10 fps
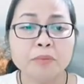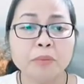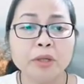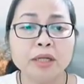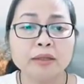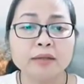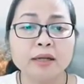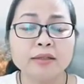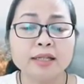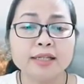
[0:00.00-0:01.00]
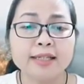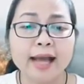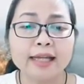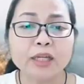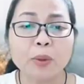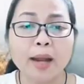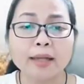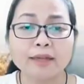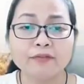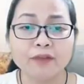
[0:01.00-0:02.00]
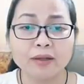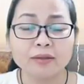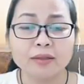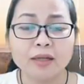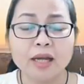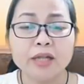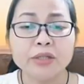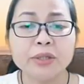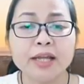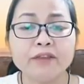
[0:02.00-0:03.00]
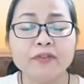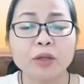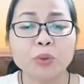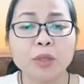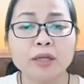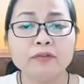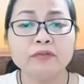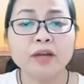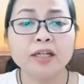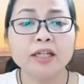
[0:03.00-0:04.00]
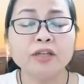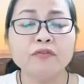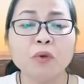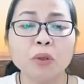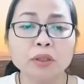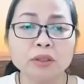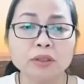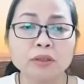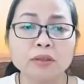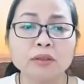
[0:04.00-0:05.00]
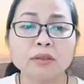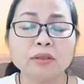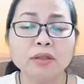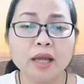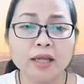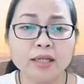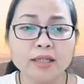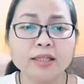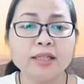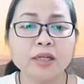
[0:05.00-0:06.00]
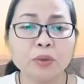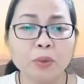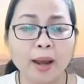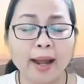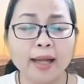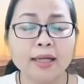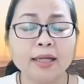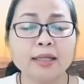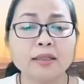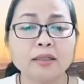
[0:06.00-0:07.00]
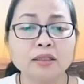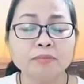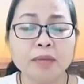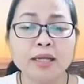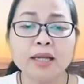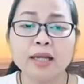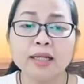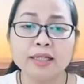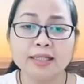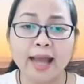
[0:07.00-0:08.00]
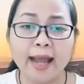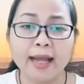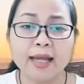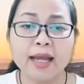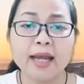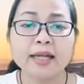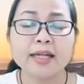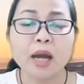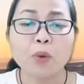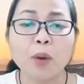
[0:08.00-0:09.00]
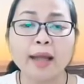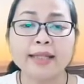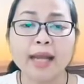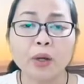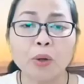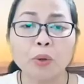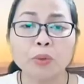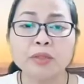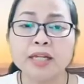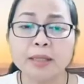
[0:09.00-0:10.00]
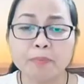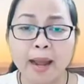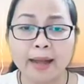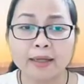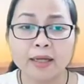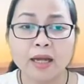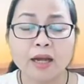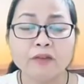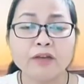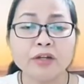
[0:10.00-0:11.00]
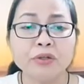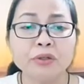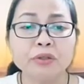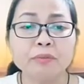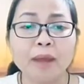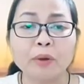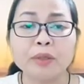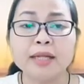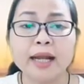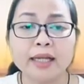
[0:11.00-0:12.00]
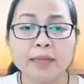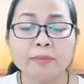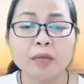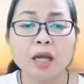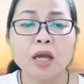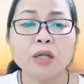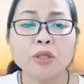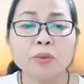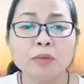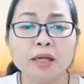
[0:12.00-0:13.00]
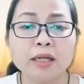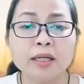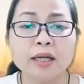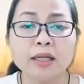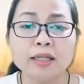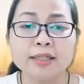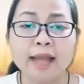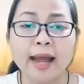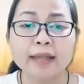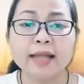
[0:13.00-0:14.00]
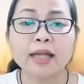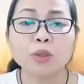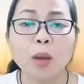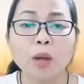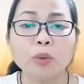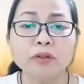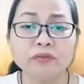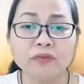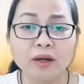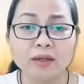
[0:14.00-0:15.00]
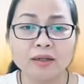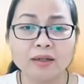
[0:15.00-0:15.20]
Mỗi lần đến tinh xá Kỳ Hoàng thăm Phật, được nghe Phật thuyết về lý vô thường, tứ đế, nhân quả, từ bi hỷ xả, đạo quả giác ngộ, niết bàn, và trước tướng mạo trang nghiêm, dung nghi hỷ xả thanh thoát của Đức Phật,